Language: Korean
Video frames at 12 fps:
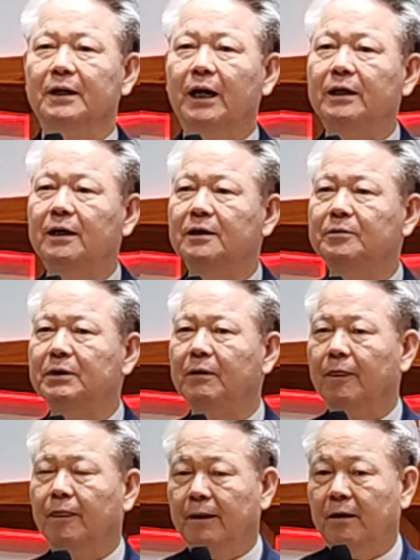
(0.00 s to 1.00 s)

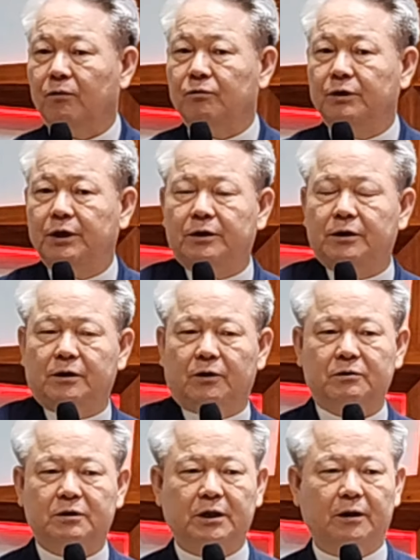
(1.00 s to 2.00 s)
하나님은 우리를
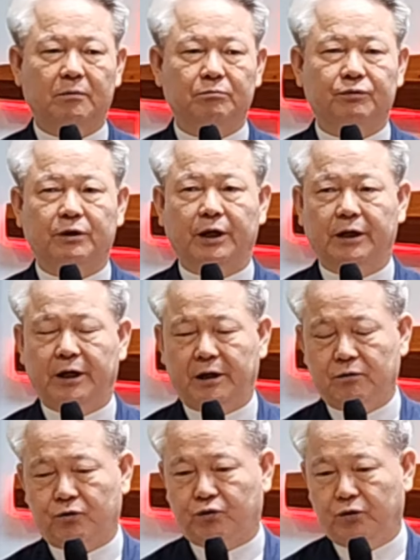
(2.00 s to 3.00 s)
역사의
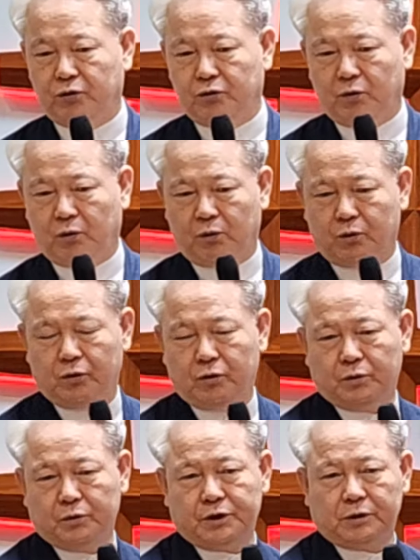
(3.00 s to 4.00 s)
무대에 주연으로
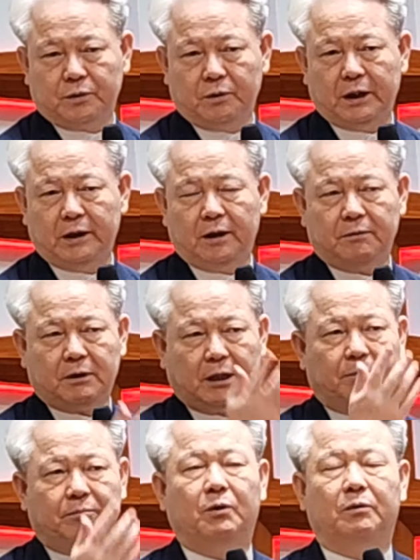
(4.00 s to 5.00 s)
올려놓으시고 하나님
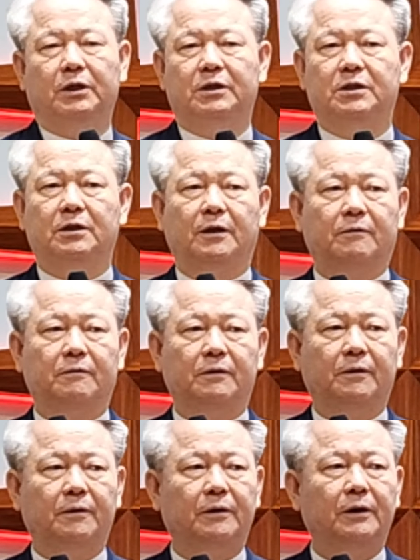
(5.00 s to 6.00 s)
감독이시라고요.